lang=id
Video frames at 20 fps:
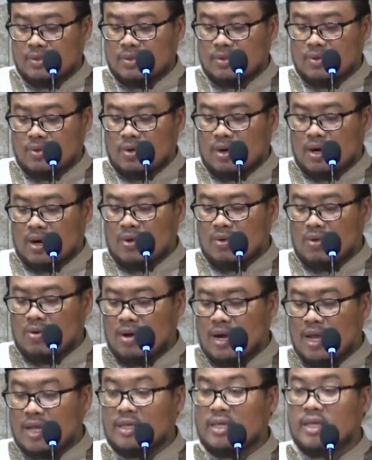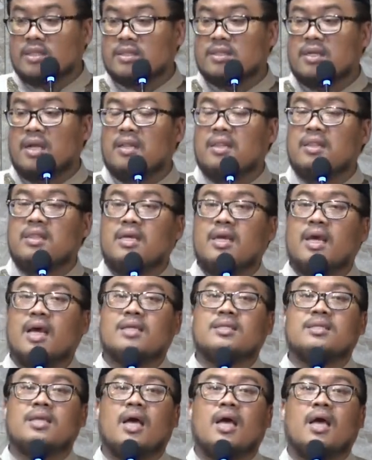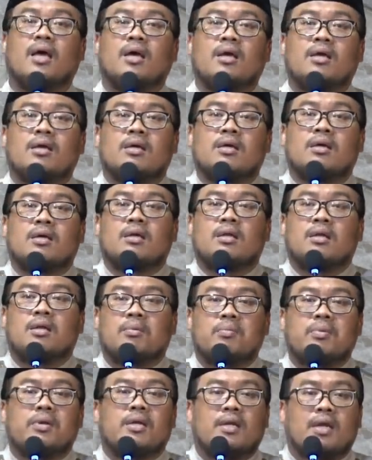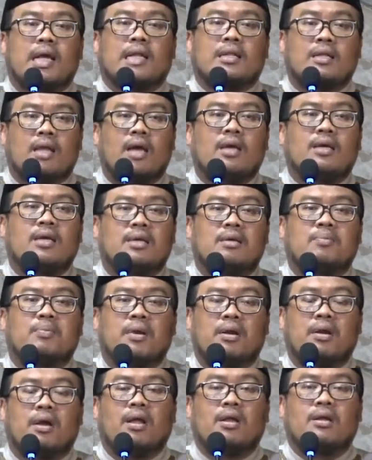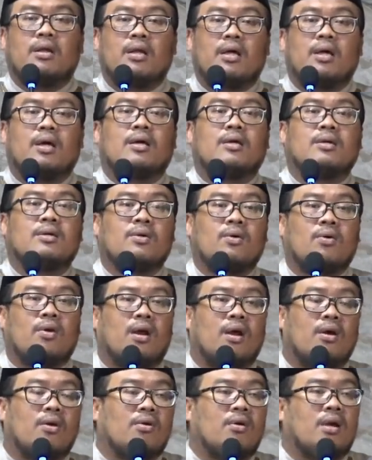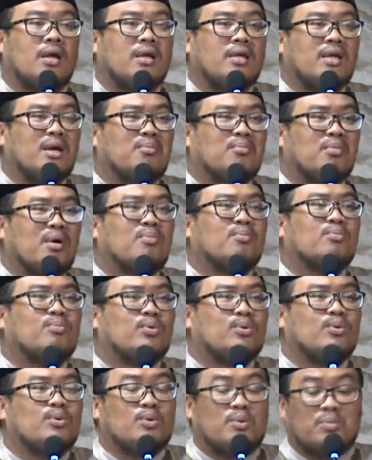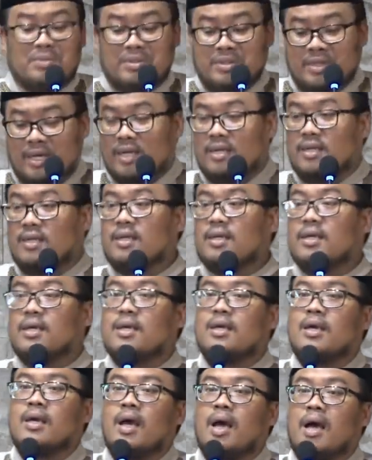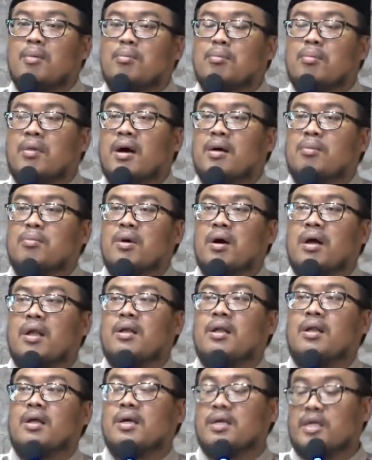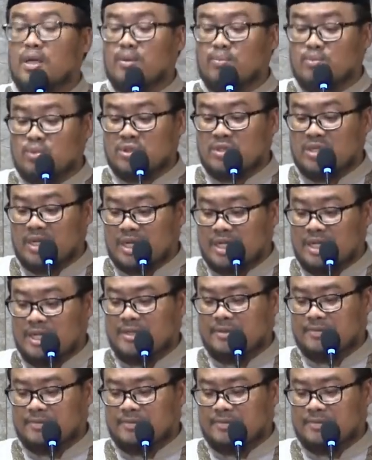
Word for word: orang-orang yang senantiasa lebih dekat lagi kepada Allah orang-orang yang mampu untuk menjadi hamba-hamba Allah yang muttaqin.